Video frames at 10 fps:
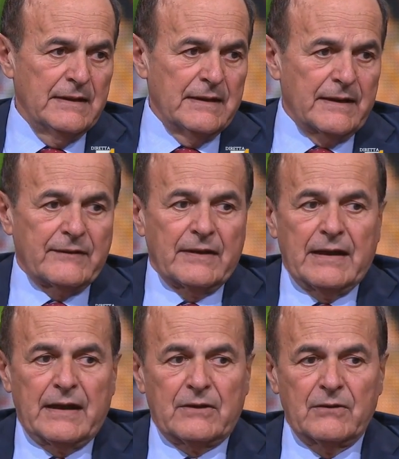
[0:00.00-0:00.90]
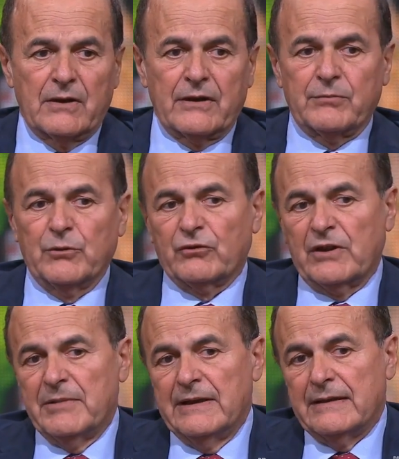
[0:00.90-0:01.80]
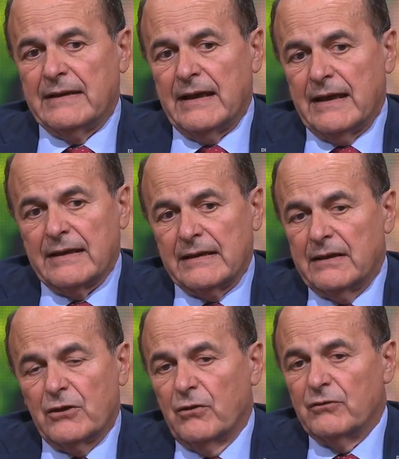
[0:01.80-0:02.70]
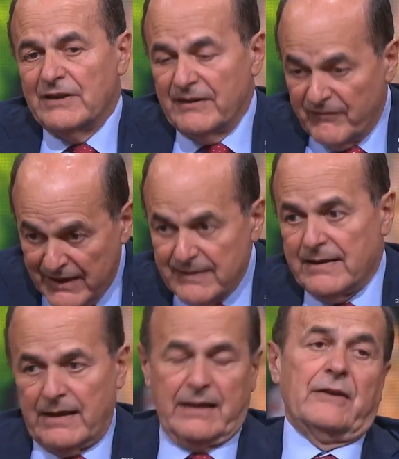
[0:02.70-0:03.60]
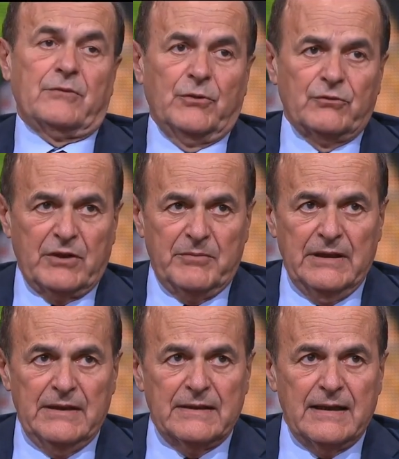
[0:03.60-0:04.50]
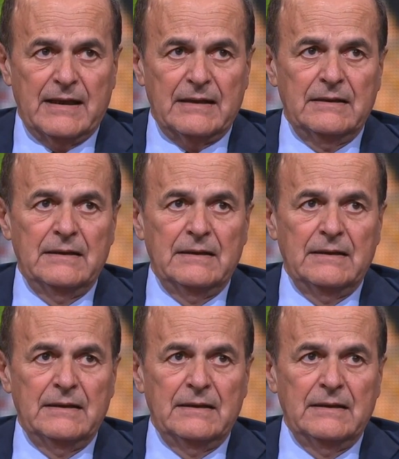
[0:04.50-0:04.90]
che si carichino la responsabilità, anche di condividere responsabilità,